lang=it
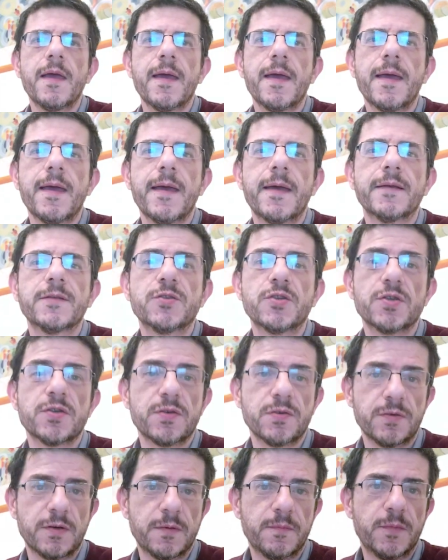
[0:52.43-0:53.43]
e ci
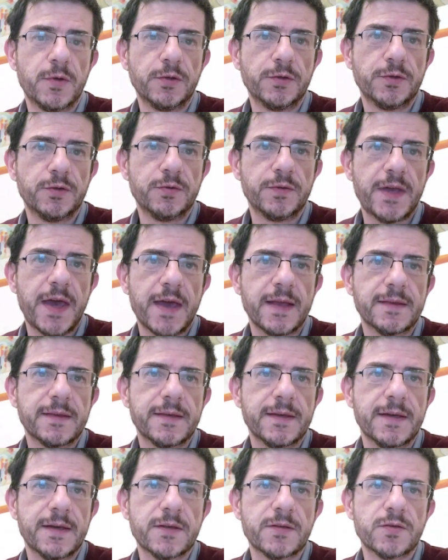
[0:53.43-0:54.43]
sono molti
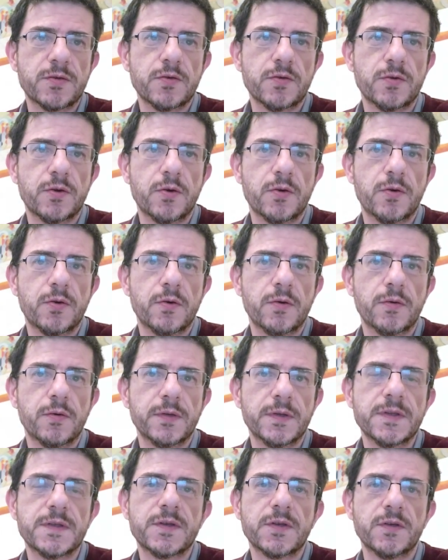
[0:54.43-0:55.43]
utenti che sono
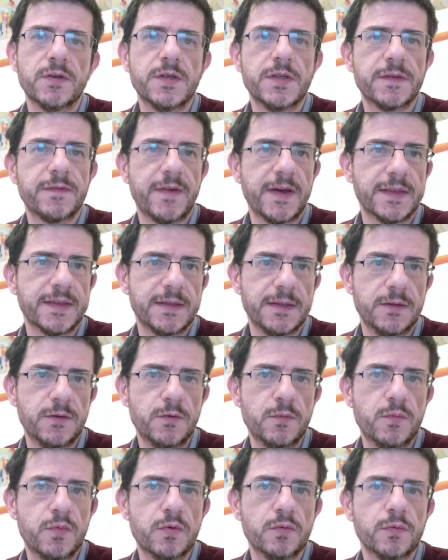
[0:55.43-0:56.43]
insoddisfatti di
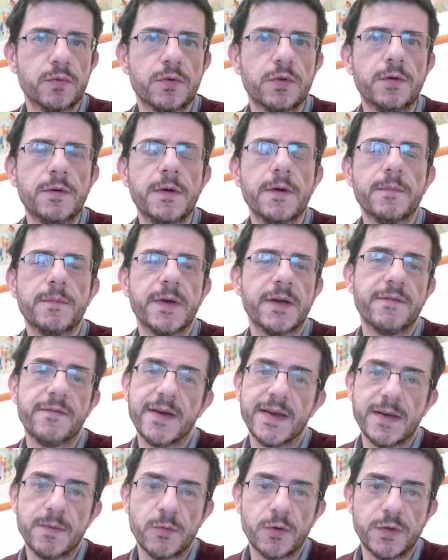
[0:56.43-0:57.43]
Ubuntu per
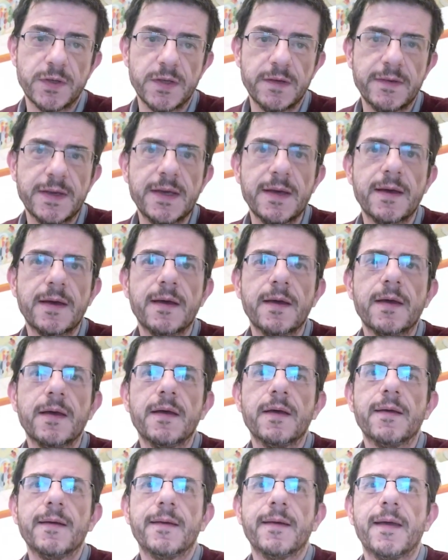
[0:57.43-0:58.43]
vari motivi.
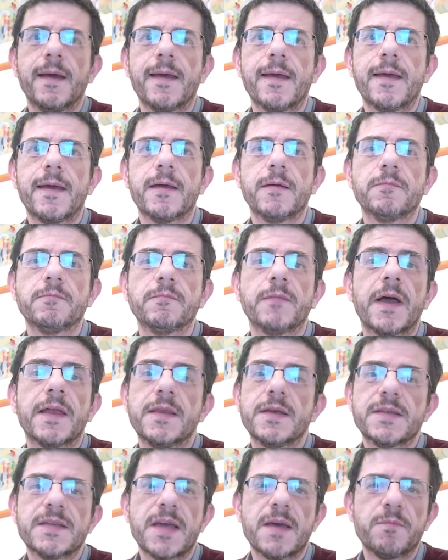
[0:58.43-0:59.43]
E, ehm, ad
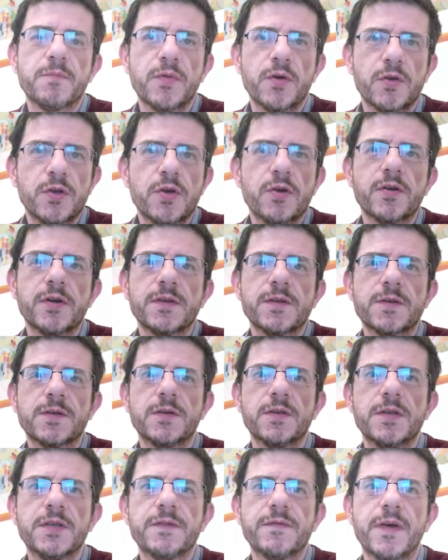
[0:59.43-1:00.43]
esempio, io ero
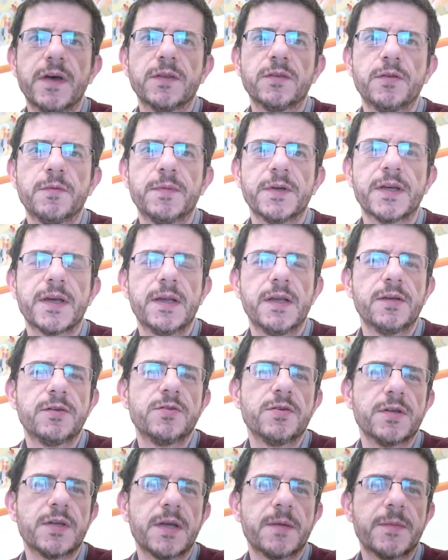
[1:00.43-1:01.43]
insoddisfatto perché gli
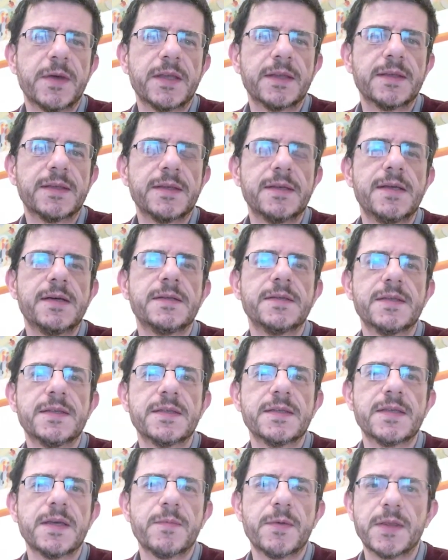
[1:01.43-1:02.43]
aggiornamenti del
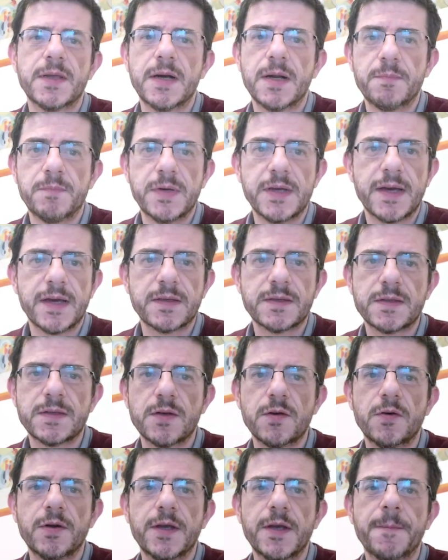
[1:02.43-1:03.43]
sistema delle
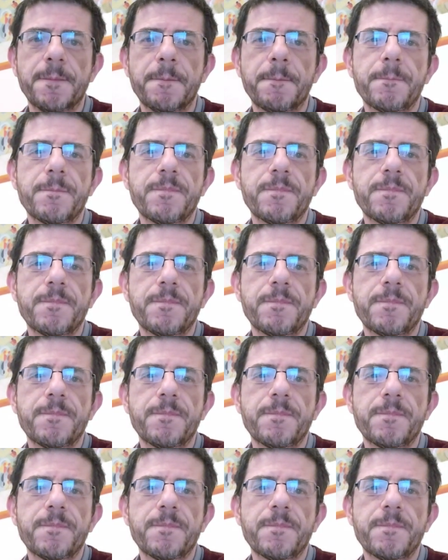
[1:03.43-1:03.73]
applicazioni